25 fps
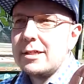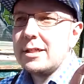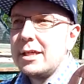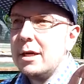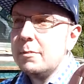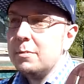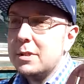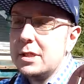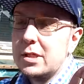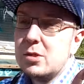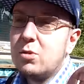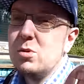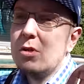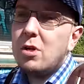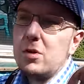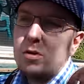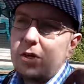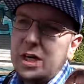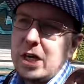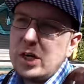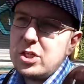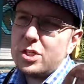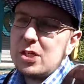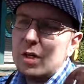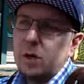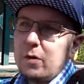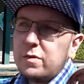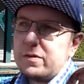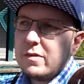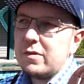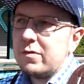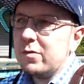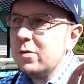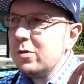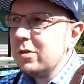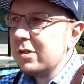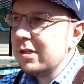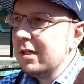Ich habe mir eine coole Location
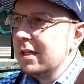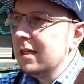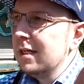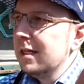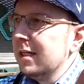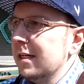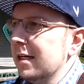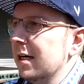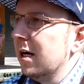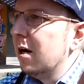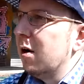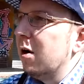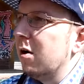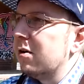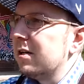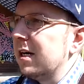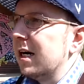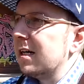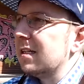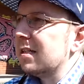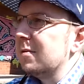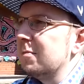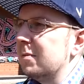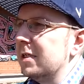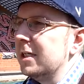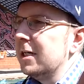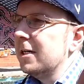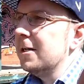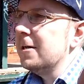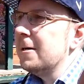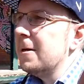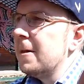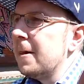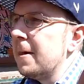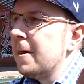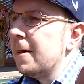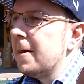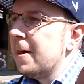ausgesucht und dachte mir,
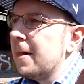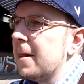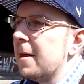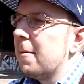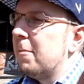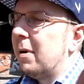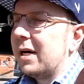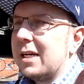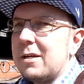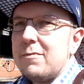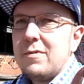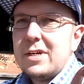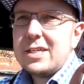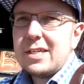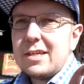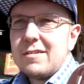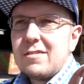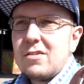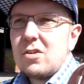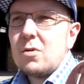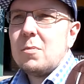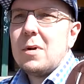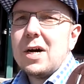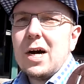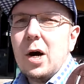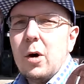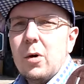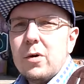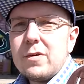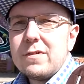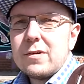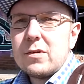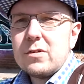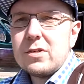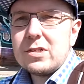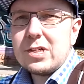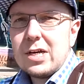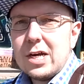bei dem Wetter gehst du doch mal raus
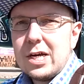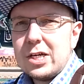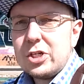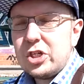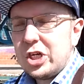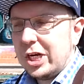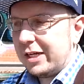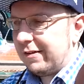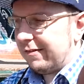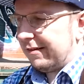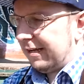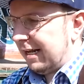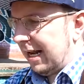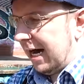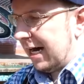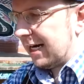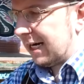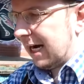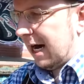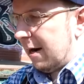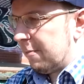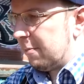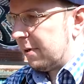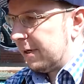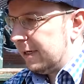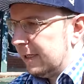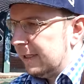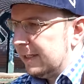und checkst die Lage ab.